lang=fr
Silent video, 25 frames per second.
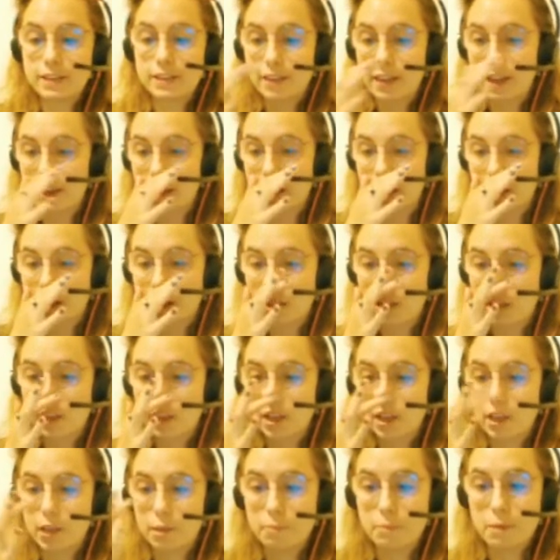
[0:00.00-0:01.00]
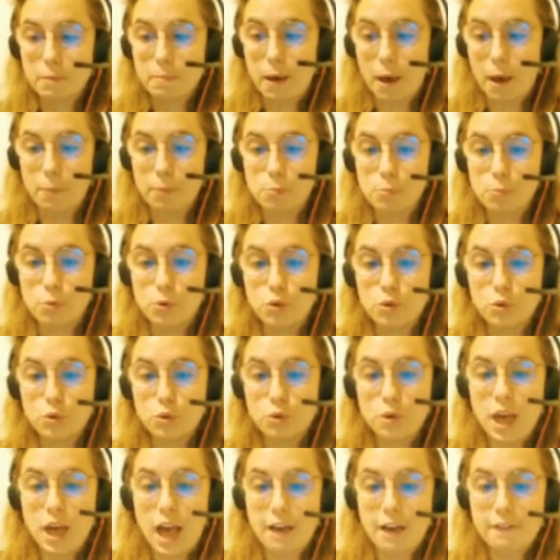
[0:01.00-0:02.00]
elle était mais barbe bleue
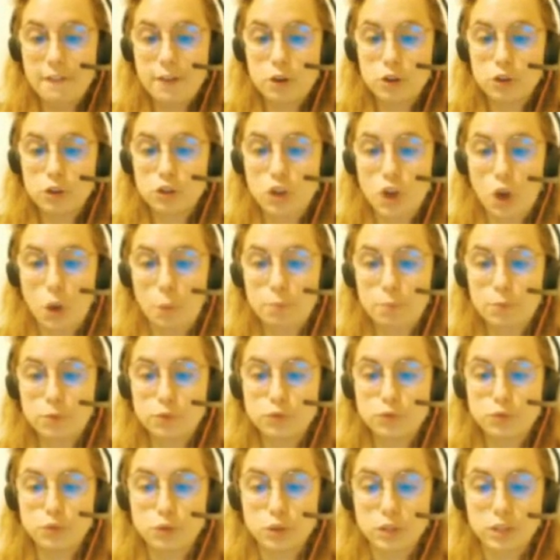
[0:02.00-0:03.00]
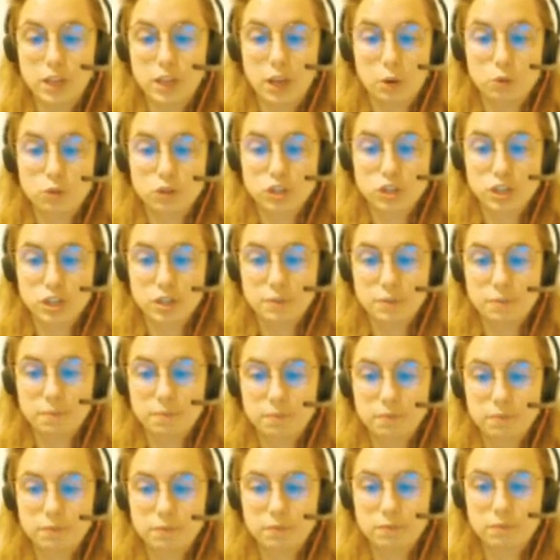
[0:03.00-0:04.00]
avait le cœur plus dur qu'un rocher
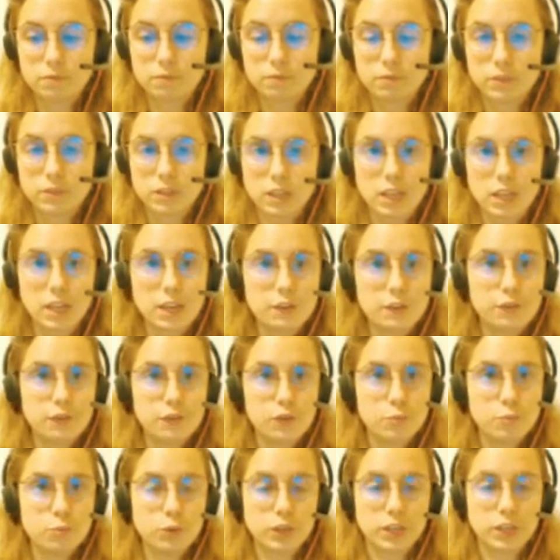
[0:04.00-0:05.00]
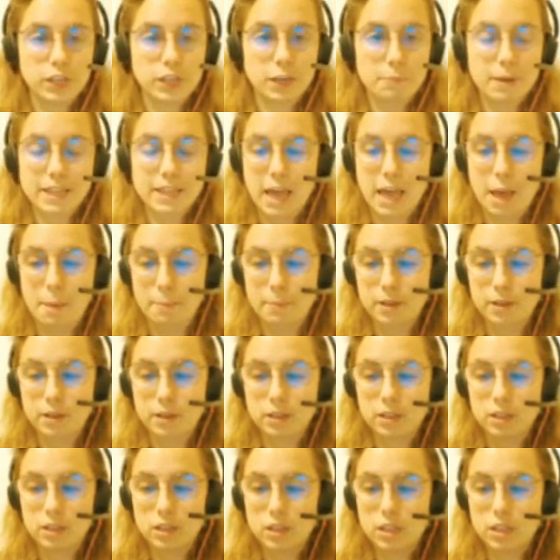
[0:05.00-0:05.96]
il faut mourir, madame,